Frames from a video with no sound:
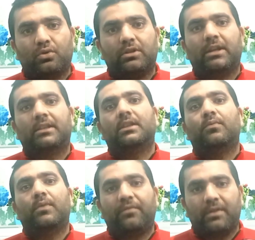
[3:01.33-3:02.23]
उसको देखते
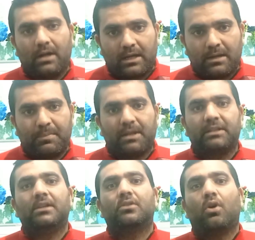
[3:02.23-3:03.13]
हुए फिर आगे
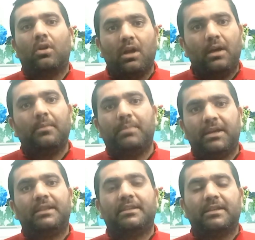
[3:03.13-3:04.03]
बंद की कॉल
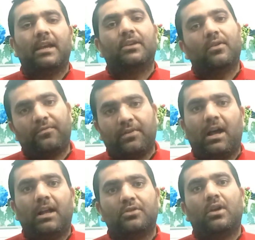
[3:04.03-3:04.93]
भी दी जाएगी और
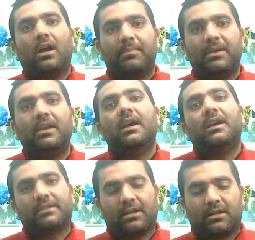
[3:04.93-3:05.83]
फिलहाल जो है अभी
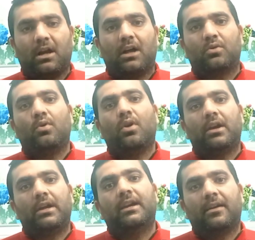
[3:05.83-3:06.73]
सरकार को
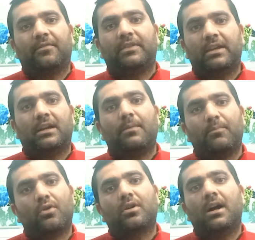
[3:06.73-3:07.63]
एक हफ्ते का
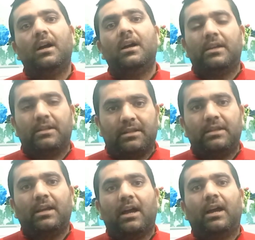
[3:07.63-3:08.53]
मौका
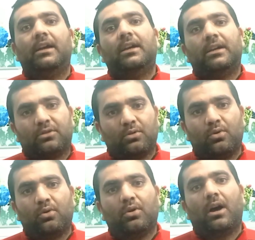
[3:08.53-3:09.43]
दिया है तो
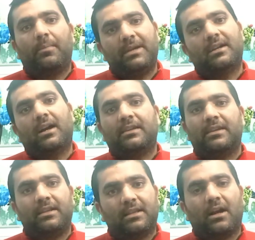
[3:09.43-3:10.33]
अभी का
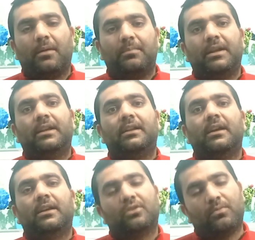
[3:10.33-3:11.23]
यही था
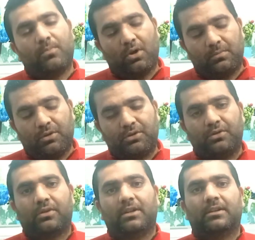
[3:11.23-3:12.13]
अपडेट तो बहुत बहुत
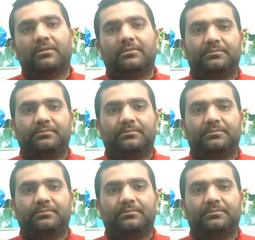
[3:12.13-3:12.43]
शुक्रिया